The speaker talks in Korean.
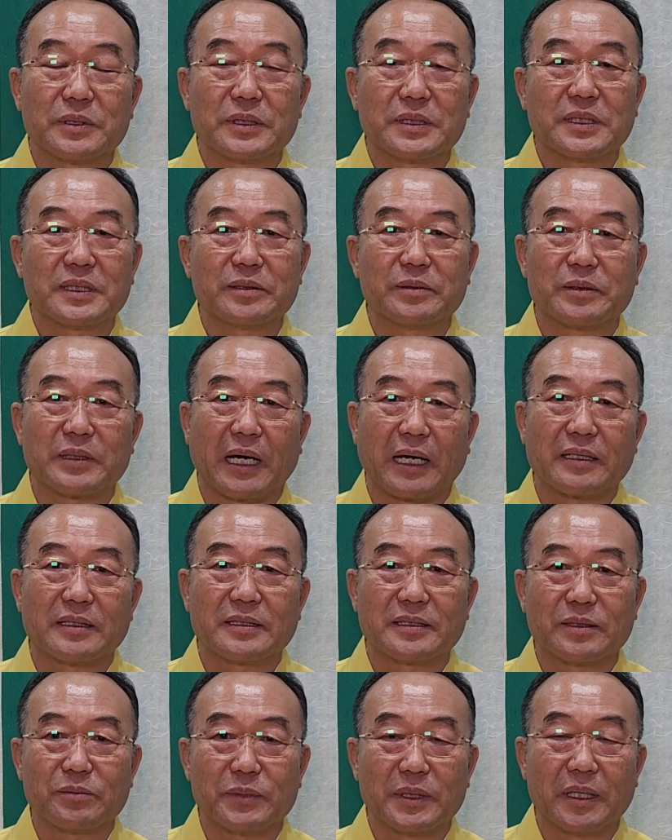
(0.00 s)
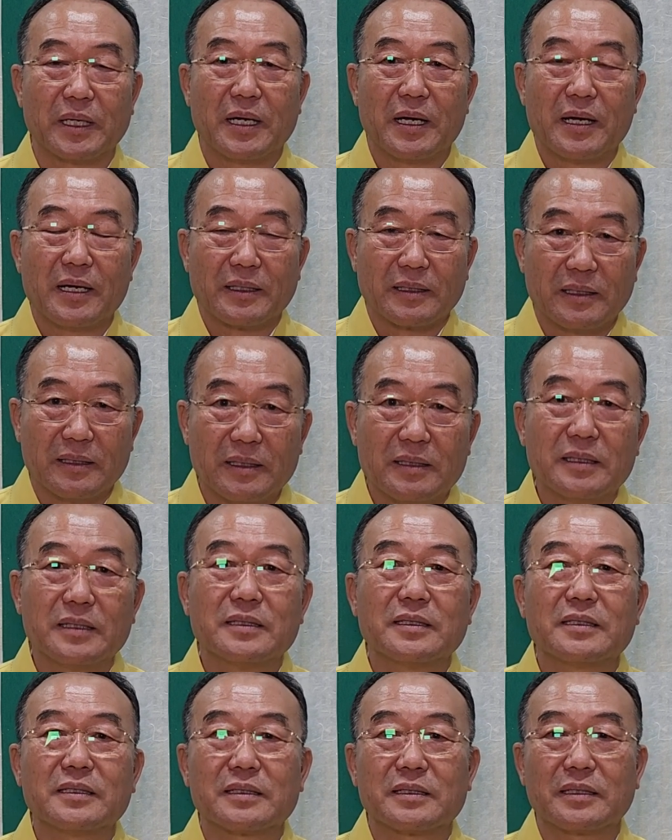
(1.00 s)
스승님 가르침이
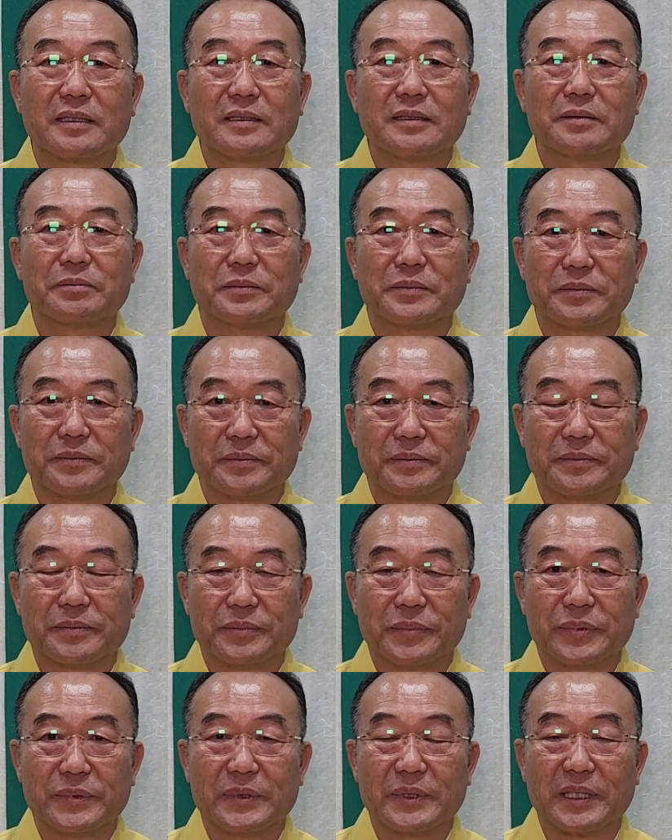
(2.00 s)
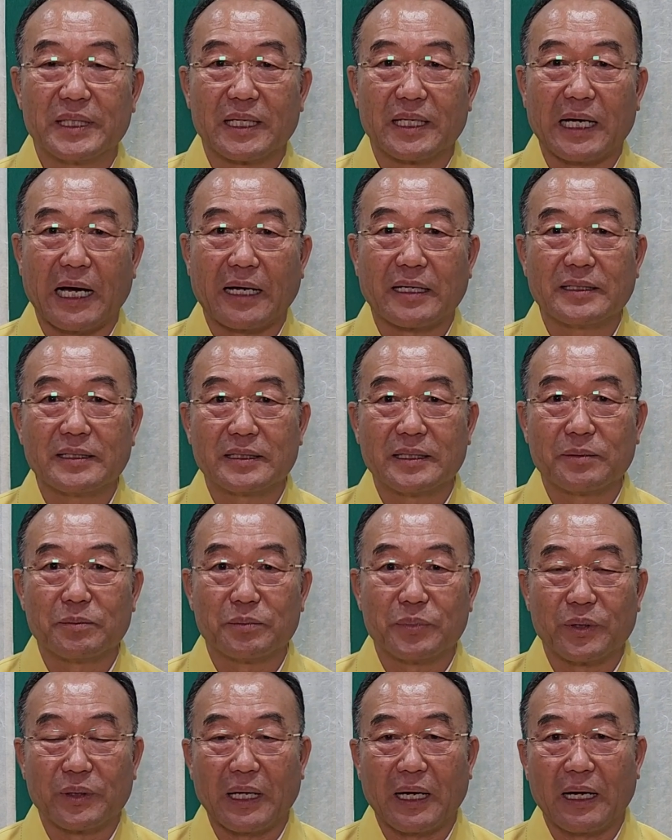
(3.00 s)
그 어떤 분들의
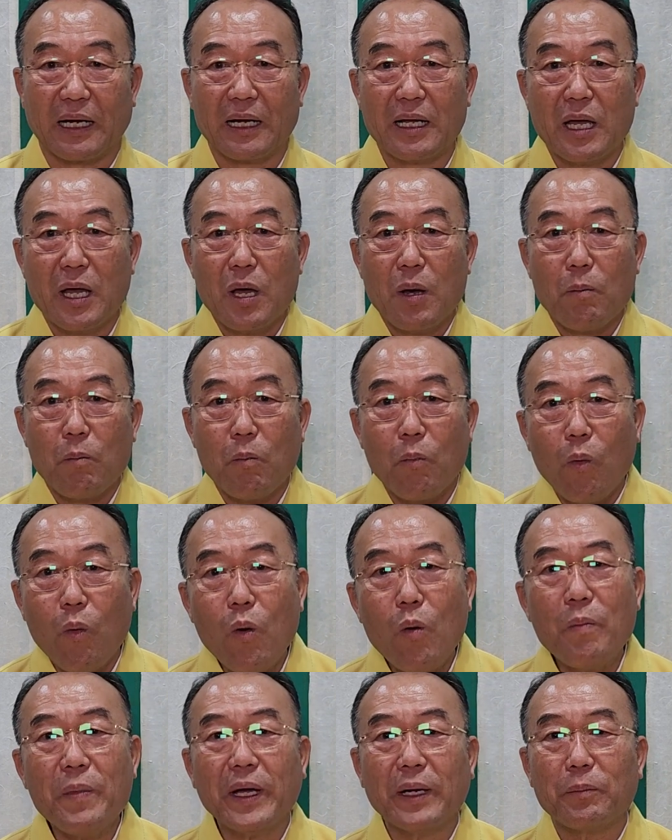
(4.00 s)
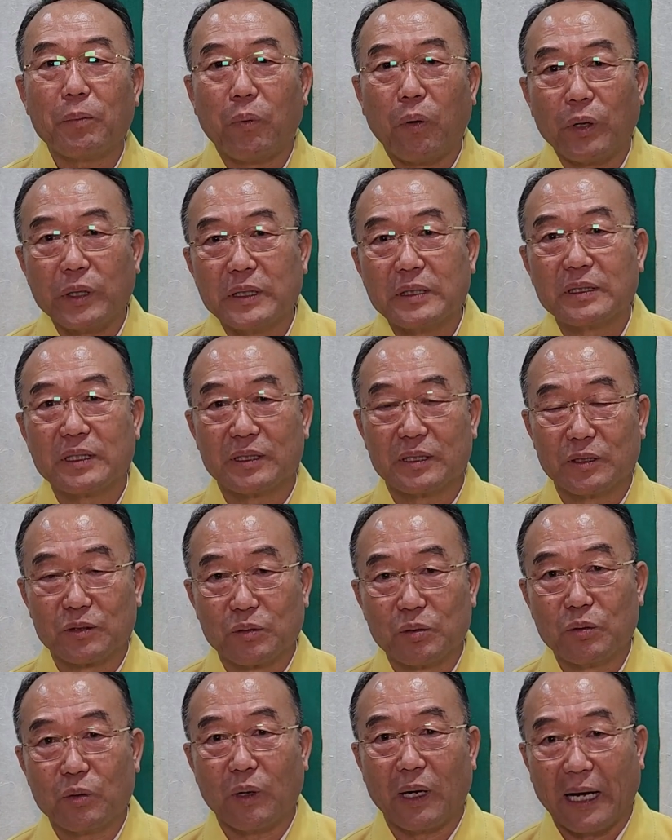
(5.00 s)
가르침보다 몸에 포인트를
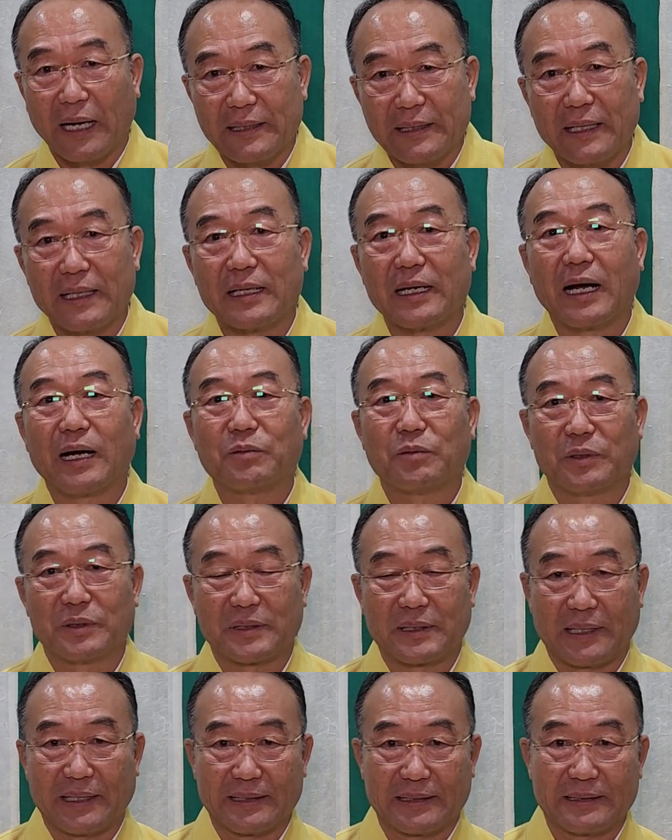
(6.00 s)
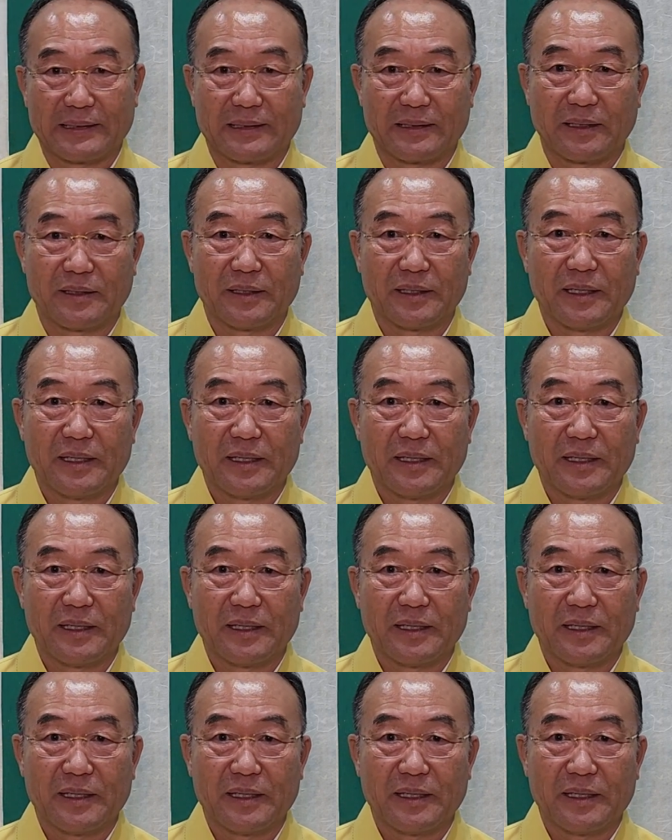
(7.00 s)
두고 안내를 하고 있다는 거죠.